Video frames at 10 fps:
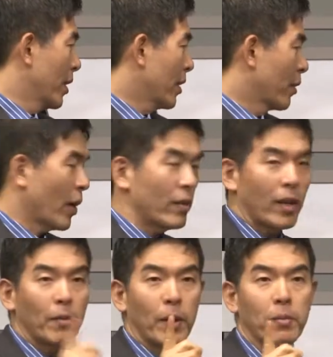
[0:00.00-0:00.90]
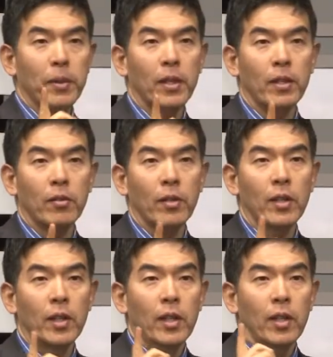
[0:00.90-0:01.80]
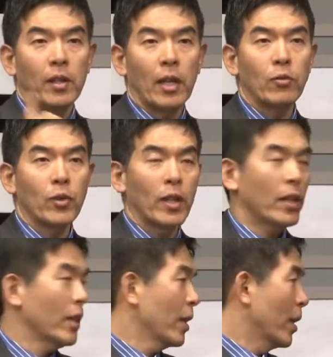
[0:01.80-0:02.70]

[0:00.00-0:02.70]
그래서 한 사람만 합니다. 그래서 나중에